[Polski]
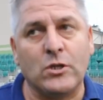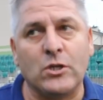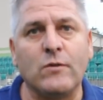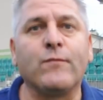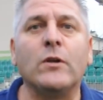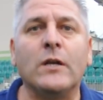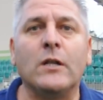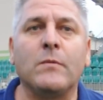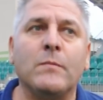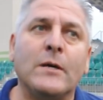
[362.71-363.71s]
że jeszcze w
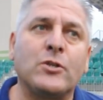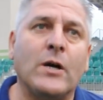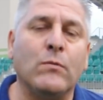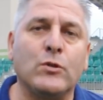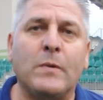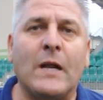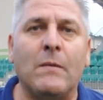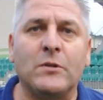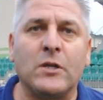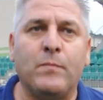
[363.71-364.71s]
kolejnych meczach
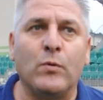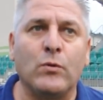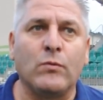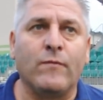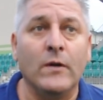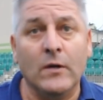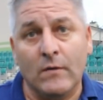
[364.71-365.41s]
uzbieramy tych punktów.